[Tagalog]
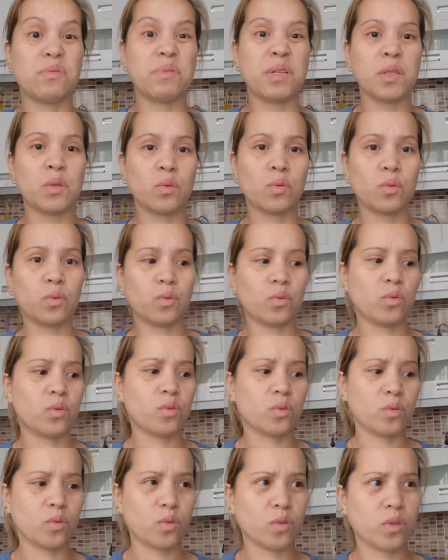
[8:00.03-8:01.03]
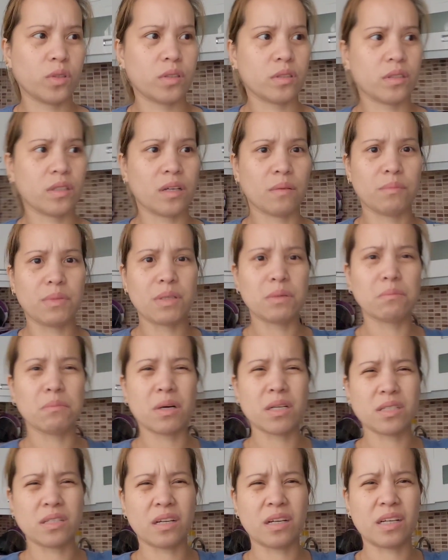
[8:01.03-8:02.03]
Iminono or sa Big
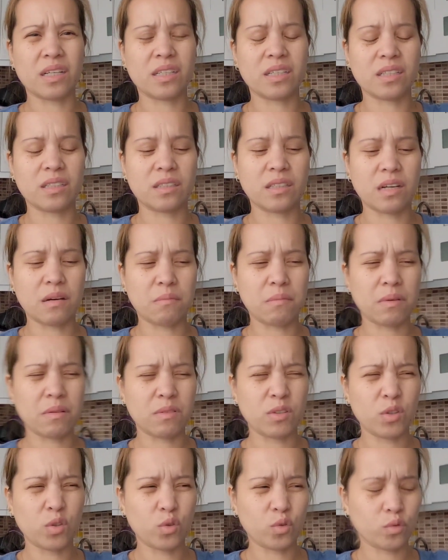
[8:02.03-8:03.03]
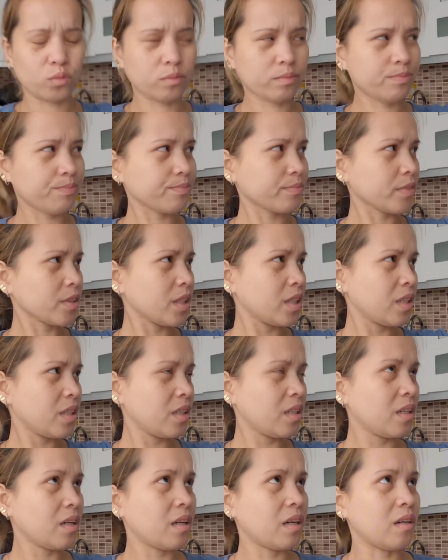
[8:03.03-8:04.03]
Bazaar na yung
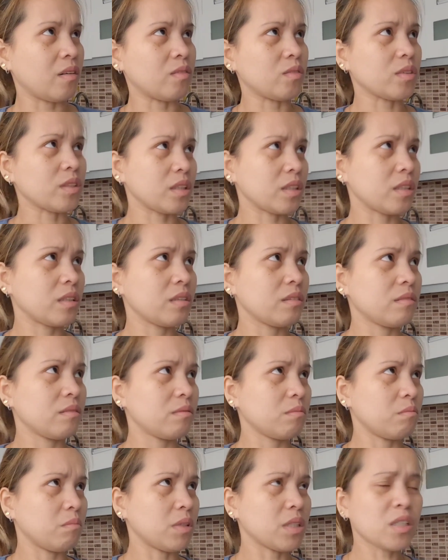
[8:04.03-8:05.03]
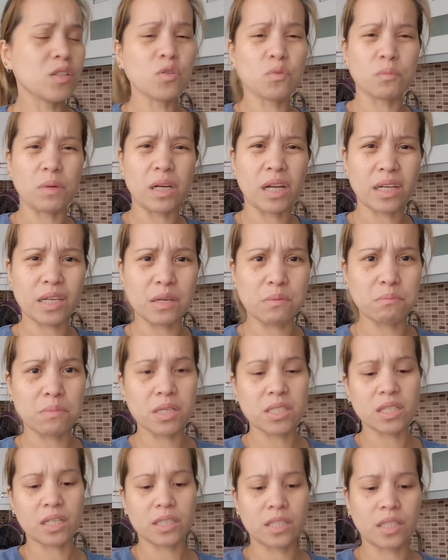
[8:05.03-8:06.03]
hmm, basta yung malaking
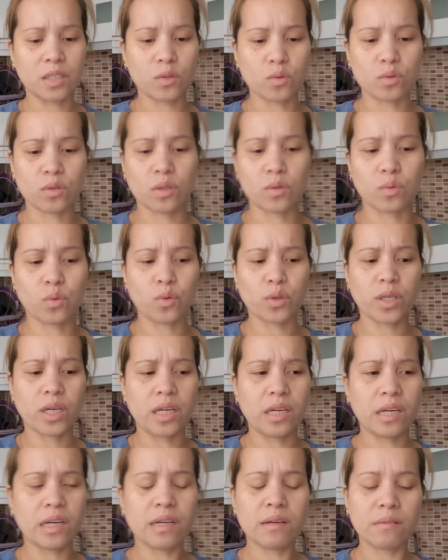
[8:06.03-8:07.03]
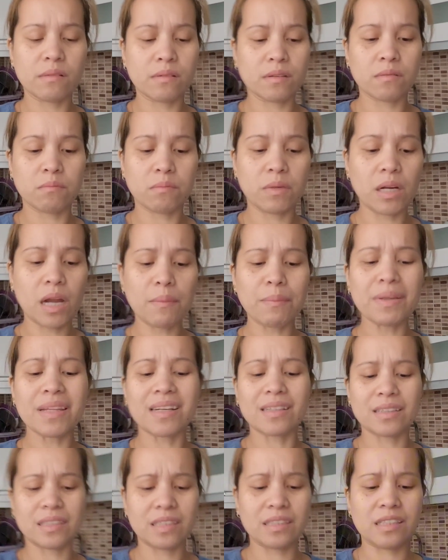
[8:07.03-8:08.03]
bazaar dito sa Turkey Malapit
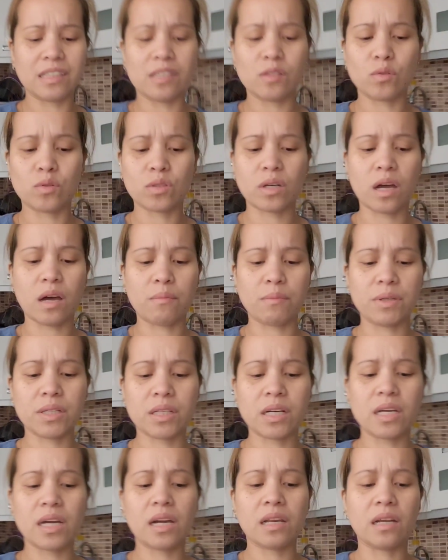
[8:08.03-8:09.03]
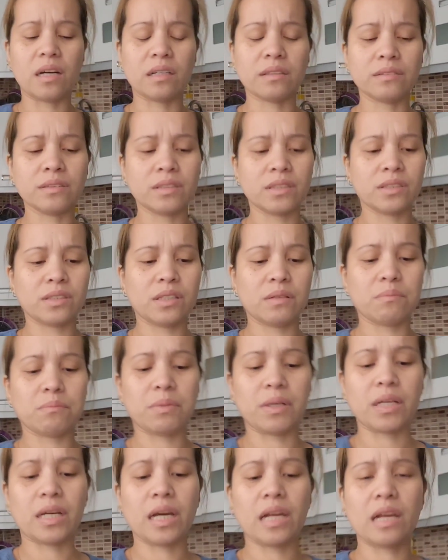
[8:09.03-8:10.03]
lang din dito sa amin kaya lang
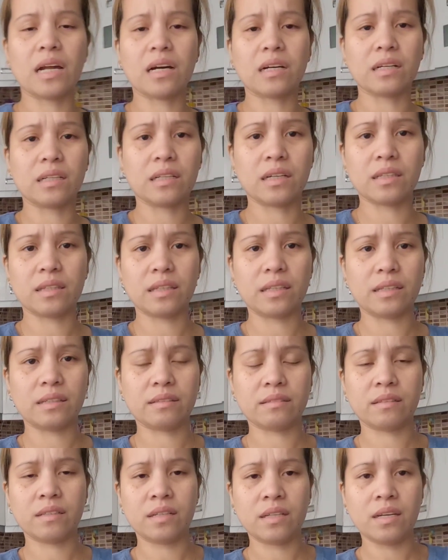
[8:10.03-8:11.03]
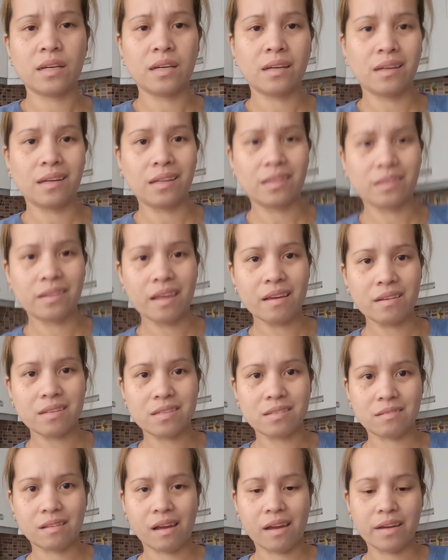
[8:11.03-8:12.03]
syempre kailangan nating it
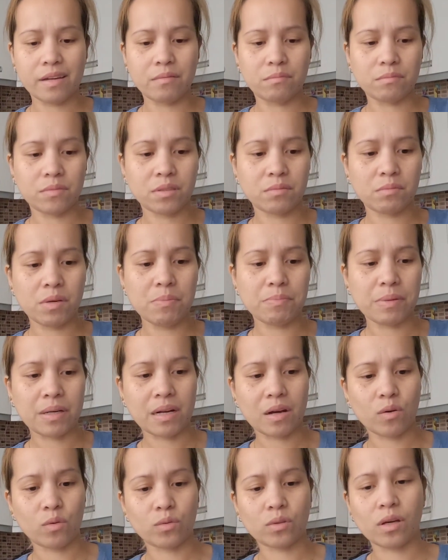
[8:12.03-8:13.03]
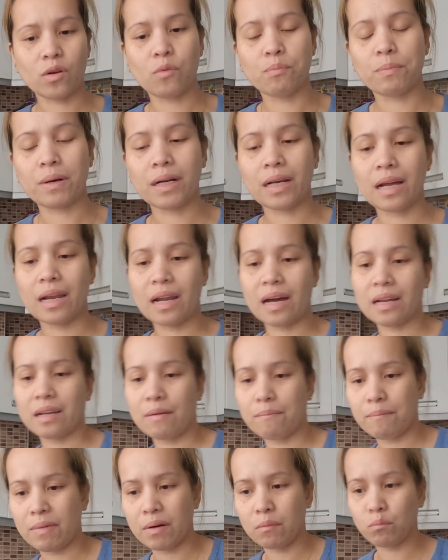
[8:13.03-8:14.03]
takes time. May panahon tayong
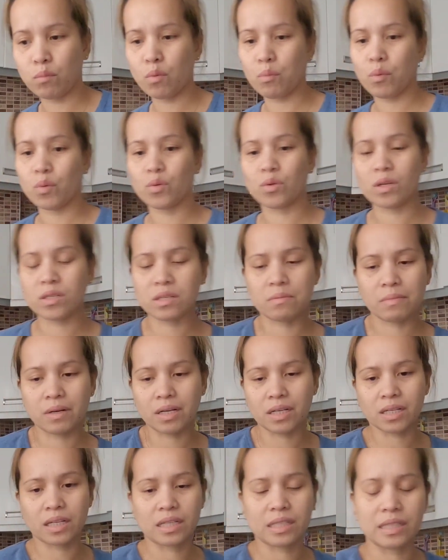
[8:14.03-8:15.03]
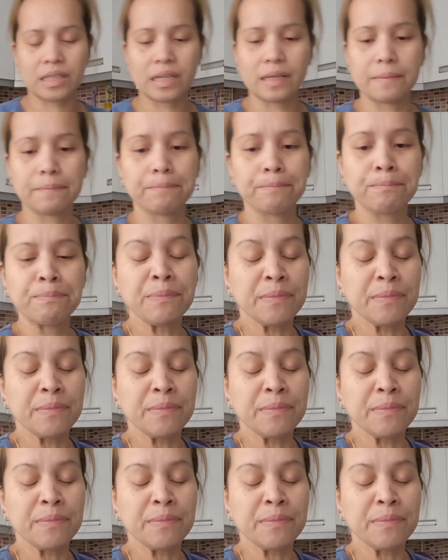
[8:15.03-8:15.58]
paglalaan ng pagpupunta sa mga ganyan.